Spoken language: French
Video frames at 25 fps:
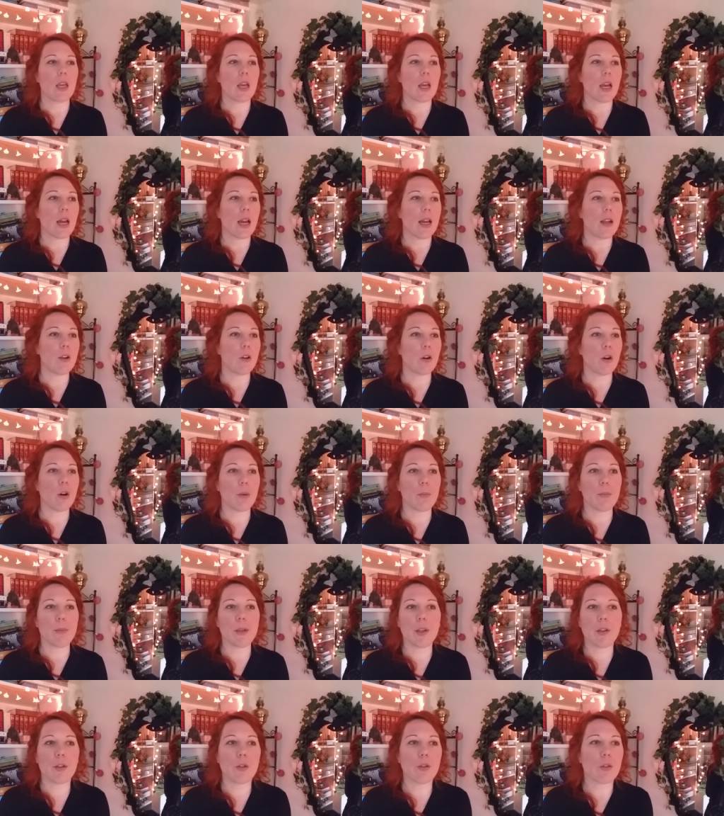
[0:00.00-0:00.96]
Alors,
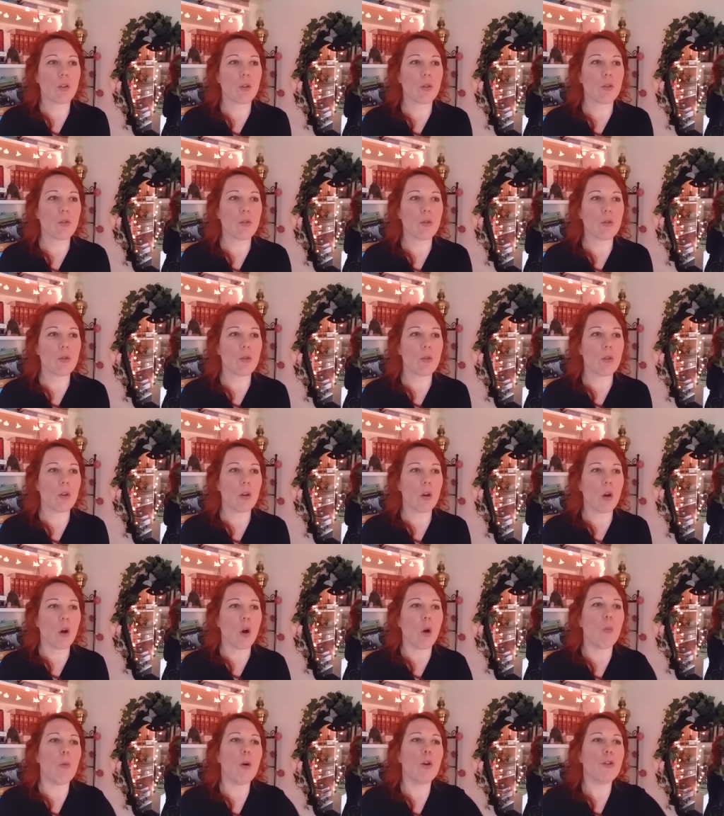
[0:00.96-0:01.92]
bien entendu,
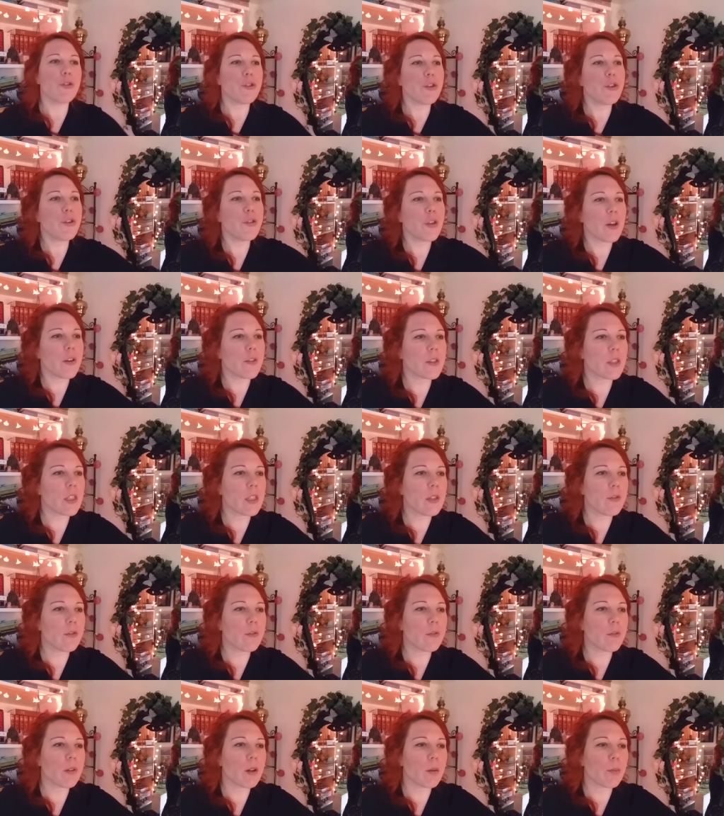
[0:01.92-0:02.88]
bah si, ils savent ce qu'ils font,